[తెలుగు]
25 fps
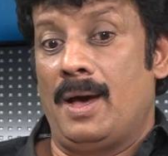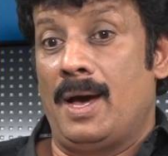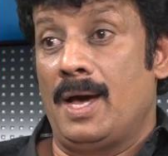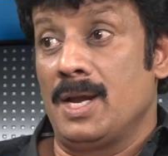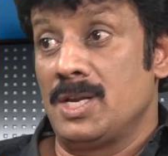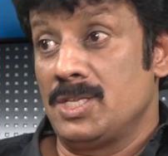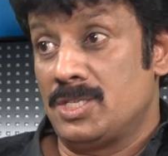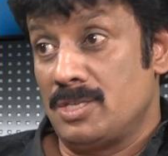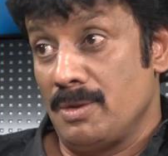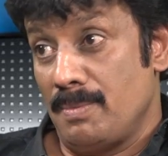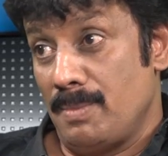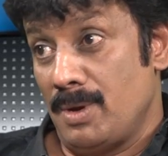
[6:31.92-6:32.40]

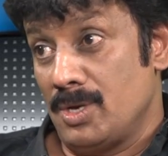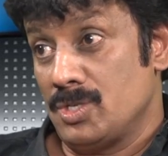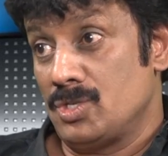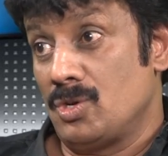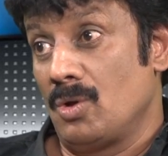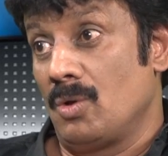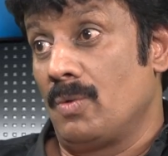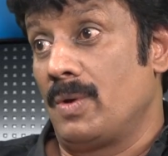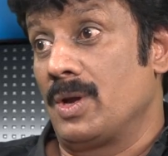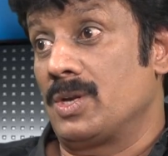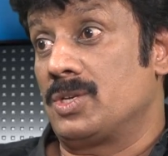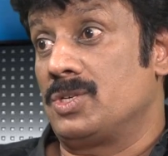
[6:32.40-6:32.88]
ఆర్య
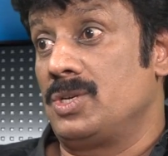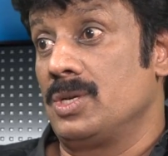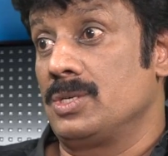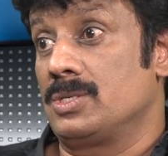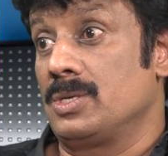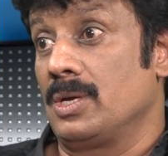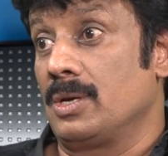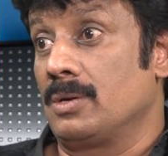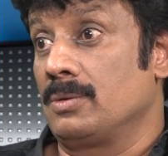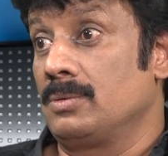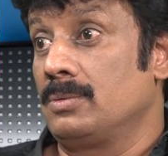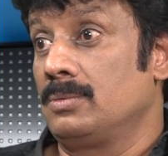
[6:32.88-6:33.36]
సమాజ్లో వర్క్
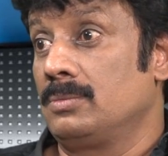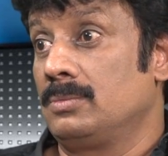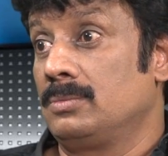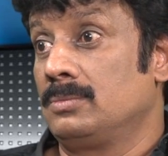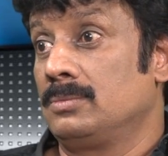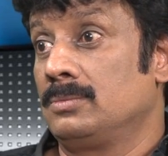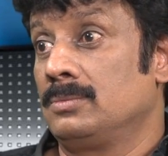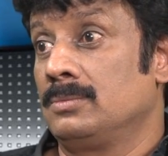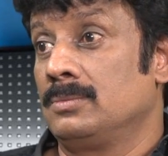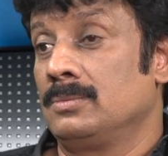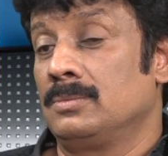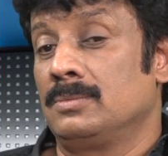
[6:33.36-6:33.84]
చేశారు
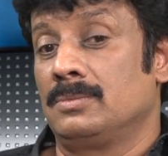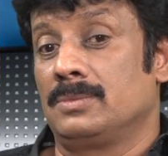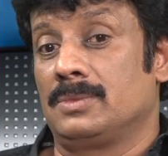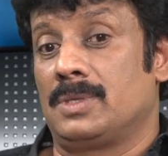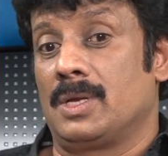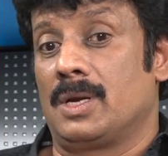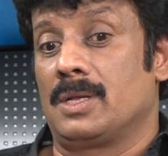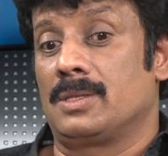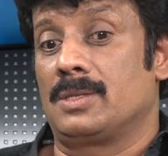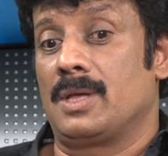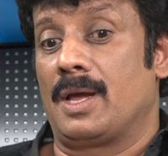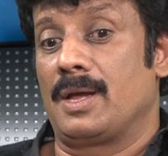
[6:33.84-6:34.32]

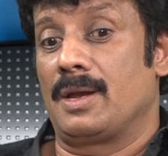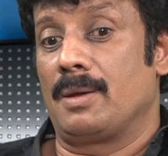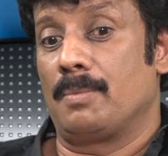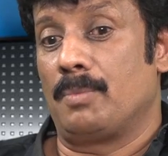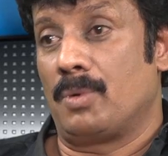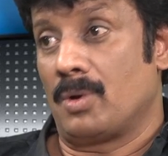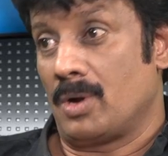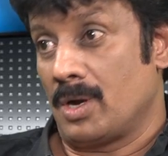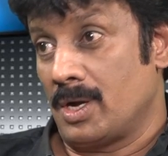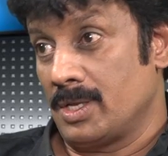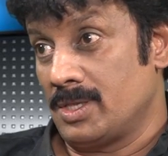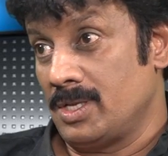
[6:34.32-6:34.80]
తర్వాత ఆయన
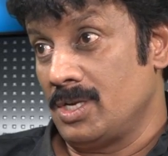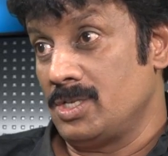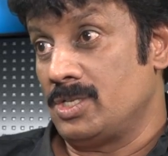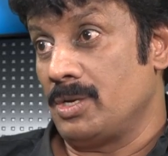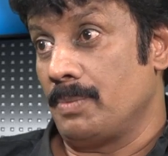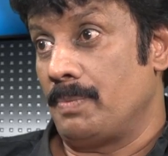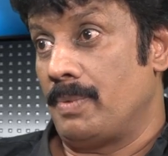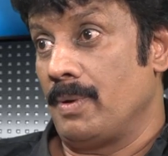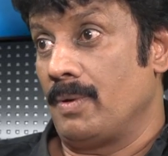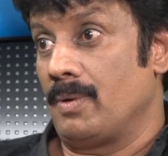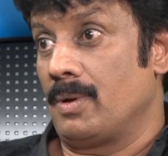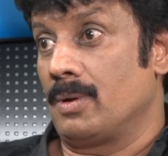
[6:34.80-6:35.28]
బుర్రకథలు
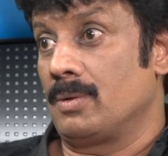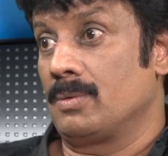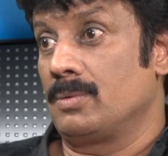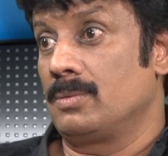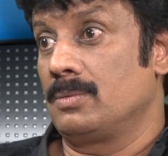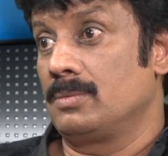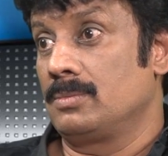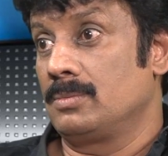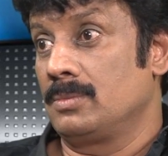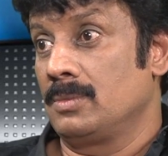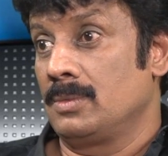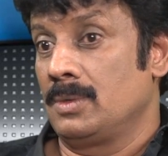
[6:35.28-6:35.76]
చెప్పేవారు
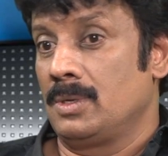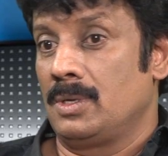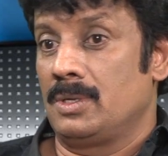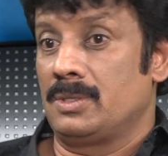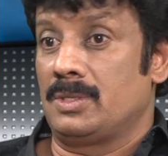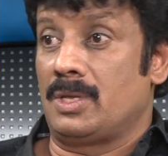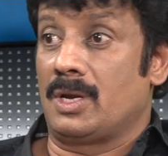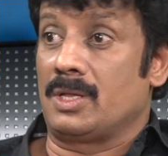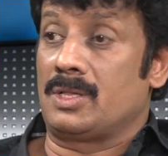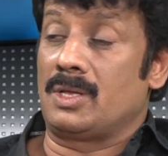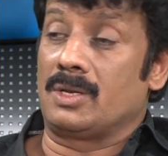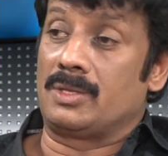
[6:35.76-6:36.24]

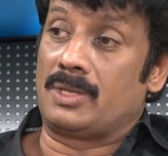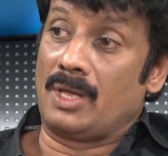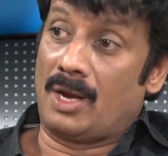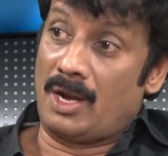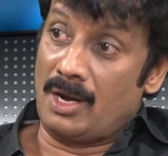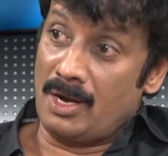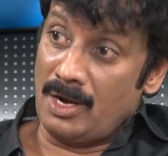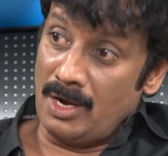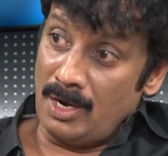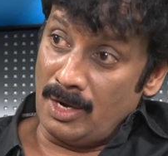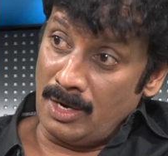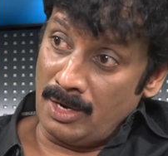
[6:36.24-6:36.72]
తర్వాత
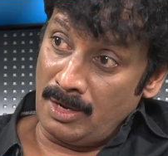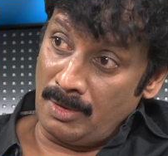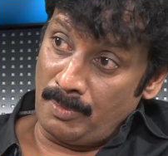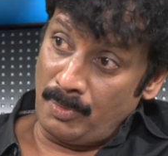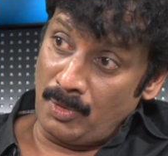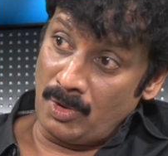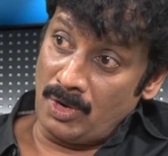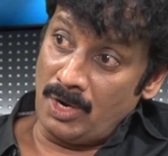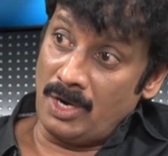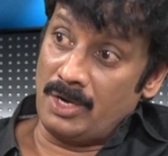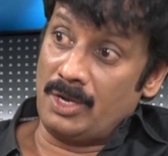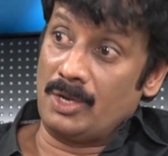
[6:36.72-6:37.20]
తెలంగాణ
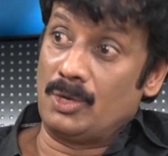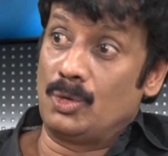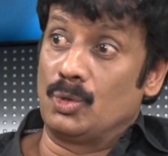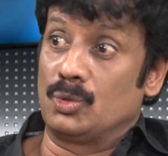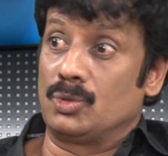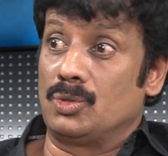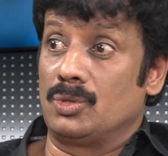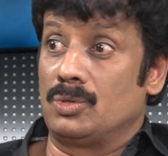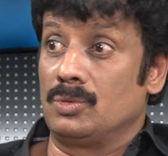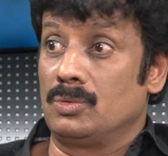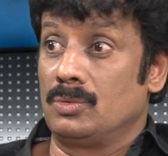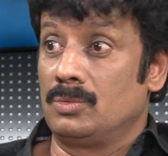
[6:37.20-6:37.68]
పోరాట
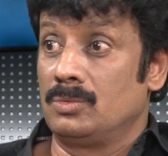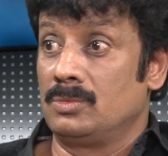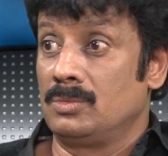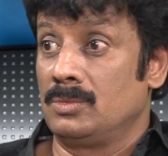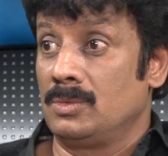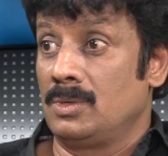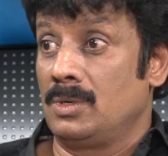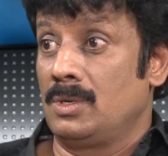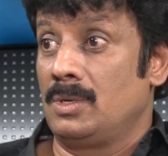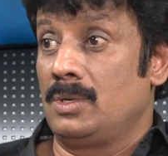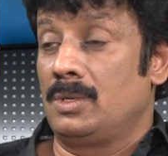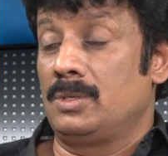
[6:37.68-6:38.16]
యోధుడు
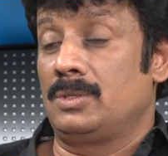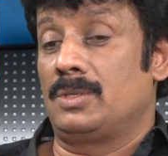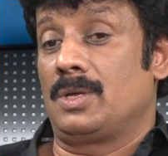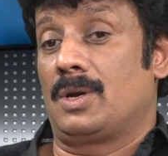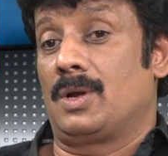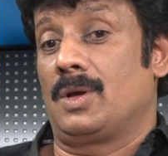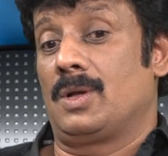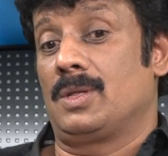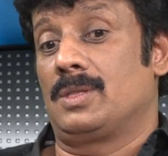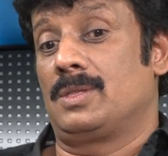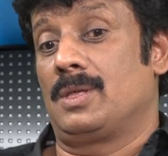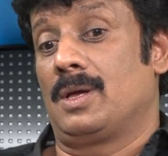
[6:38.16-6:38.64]

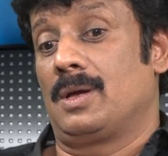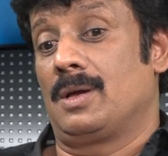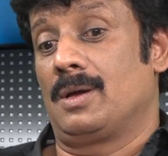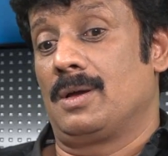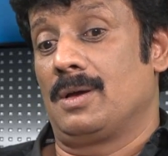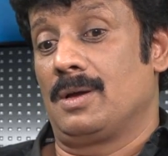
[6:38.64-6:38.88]
తర్వాత